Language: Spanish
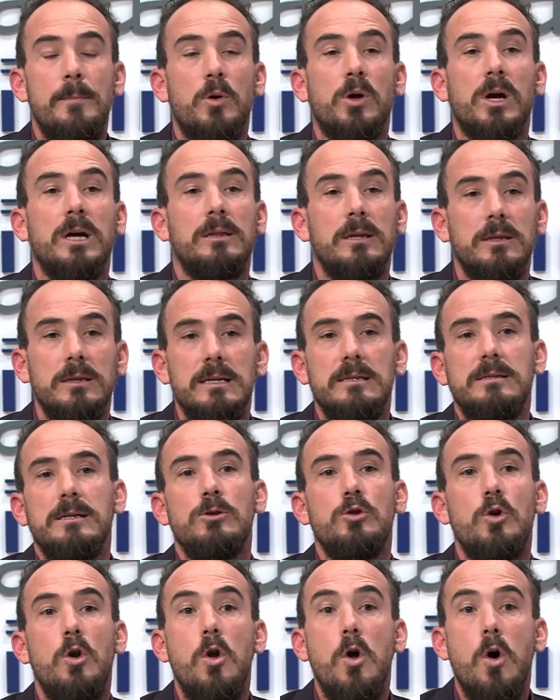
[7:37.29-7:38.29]
porque están
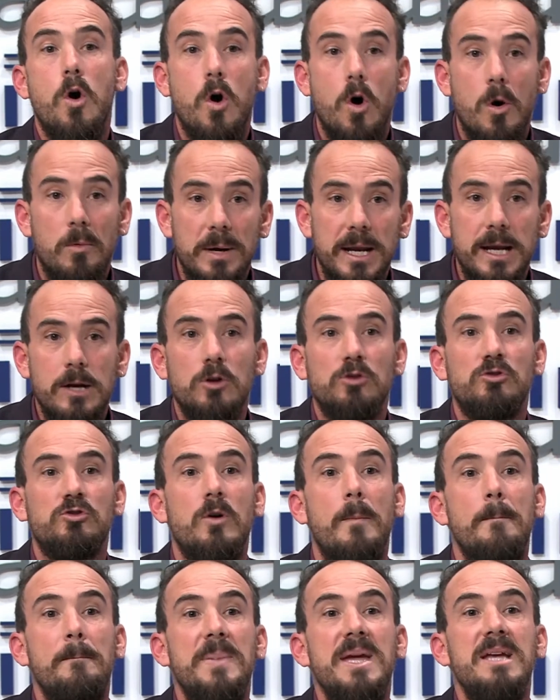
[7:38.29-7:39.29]
diciendo los obreros
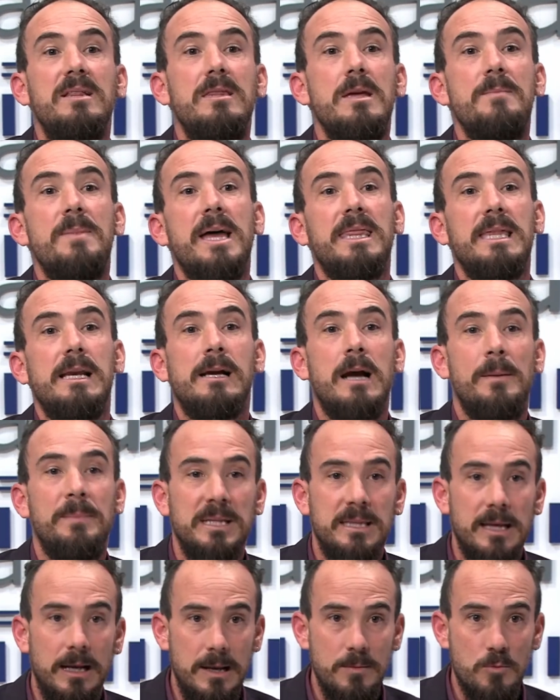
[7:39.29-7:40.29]
son víctimas del
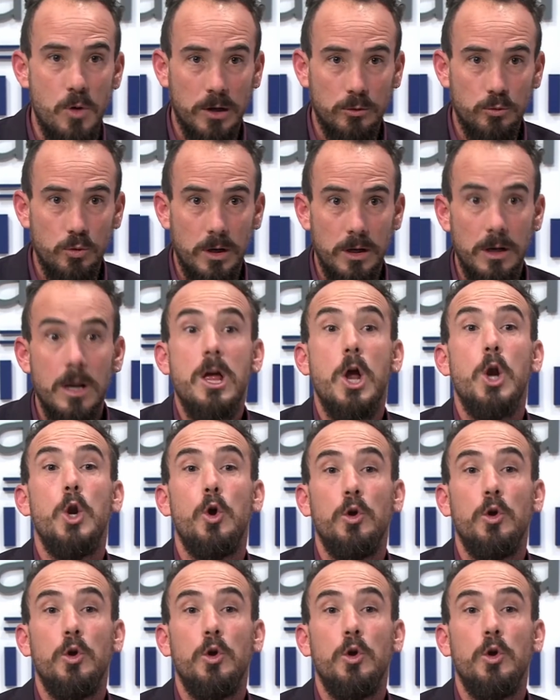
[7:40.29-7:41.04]
capitalismo actual,